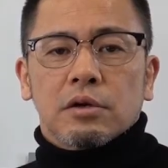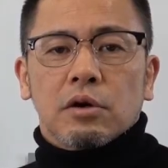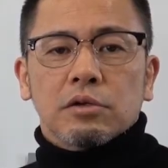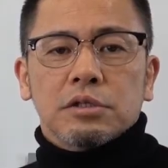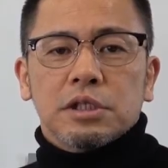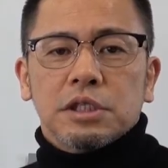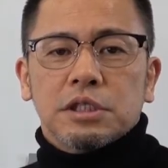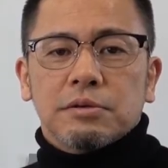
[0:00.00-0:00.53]
こ
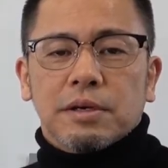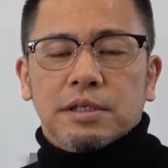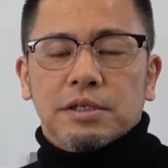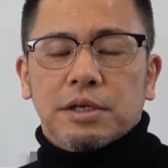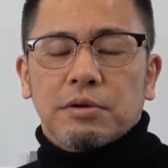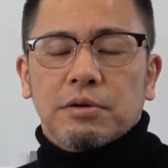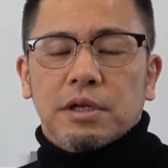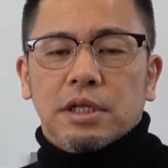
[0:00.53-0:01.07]
んにちは
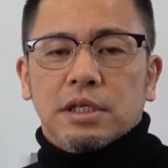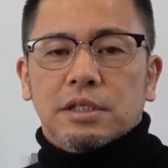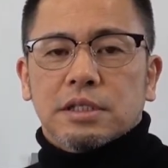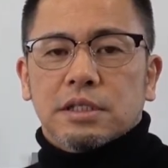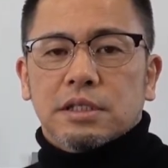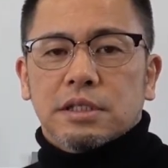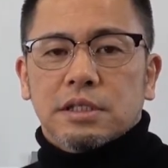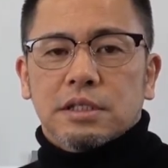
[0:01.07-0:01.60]
杉浦で
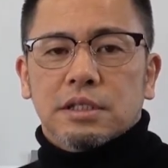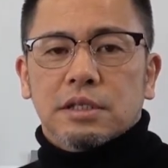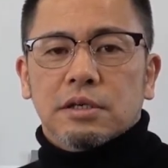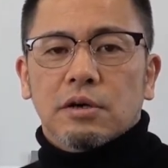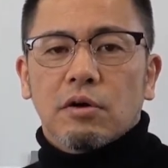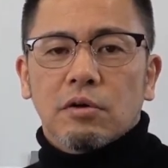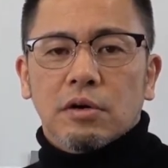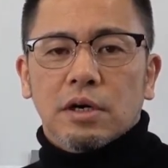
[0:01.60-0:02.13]
す
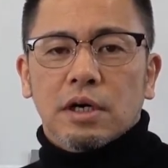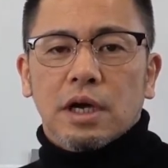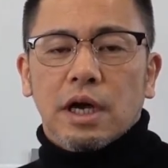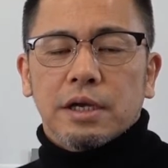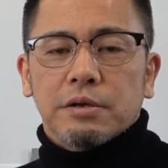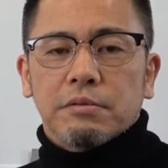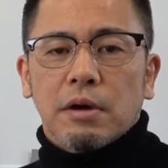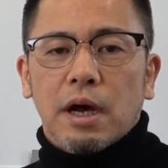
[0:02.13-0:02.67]
今
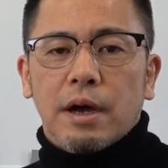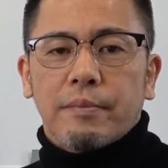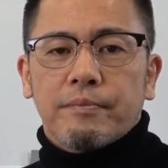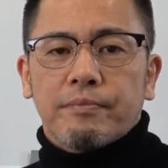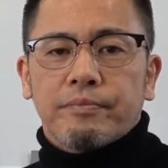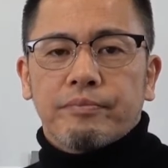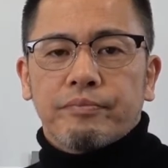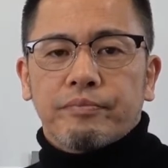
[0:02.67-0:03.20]
回は、
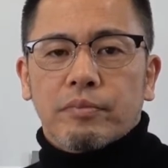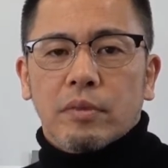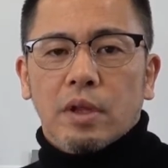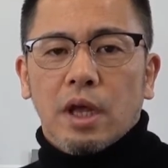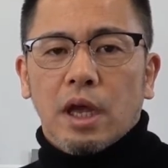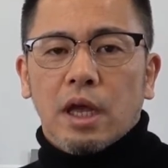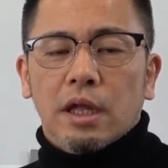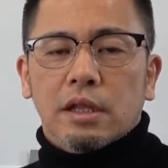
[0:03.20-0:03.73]

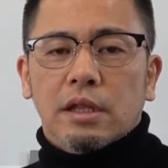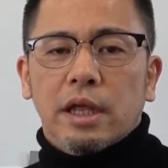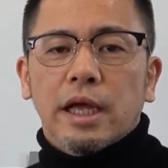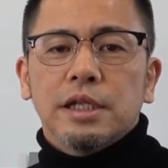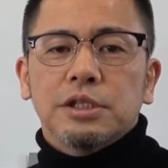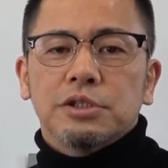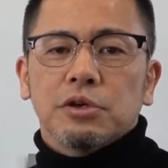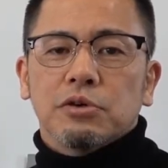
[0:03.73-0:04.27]
えー、
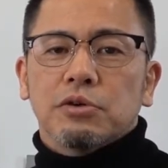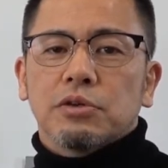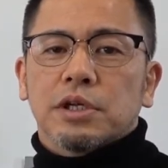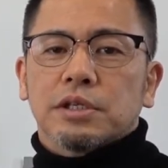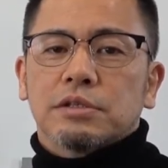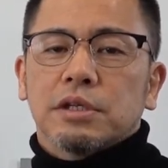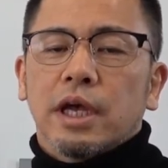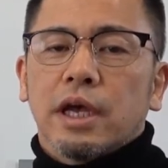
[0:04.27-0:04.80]
天井の
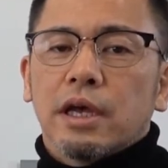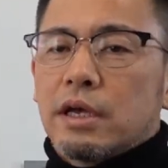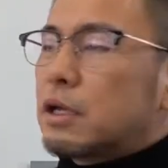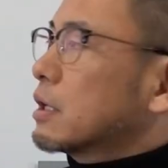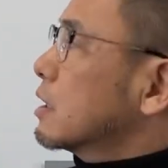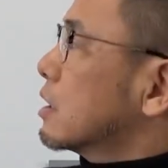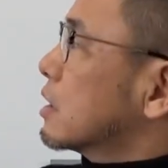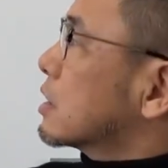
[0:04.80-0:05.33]
ですね
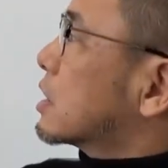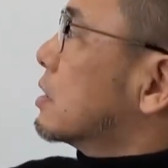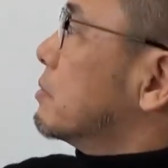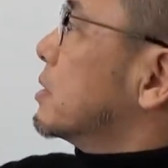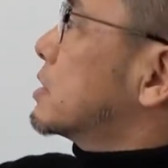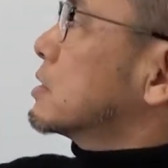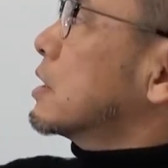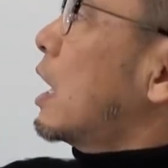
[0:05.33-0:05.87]
機
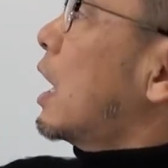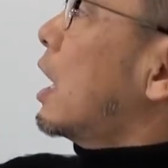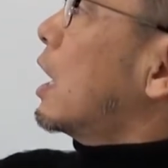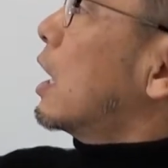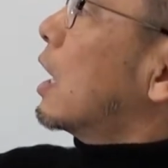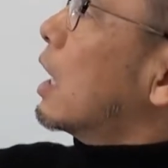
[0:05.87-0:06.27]
密が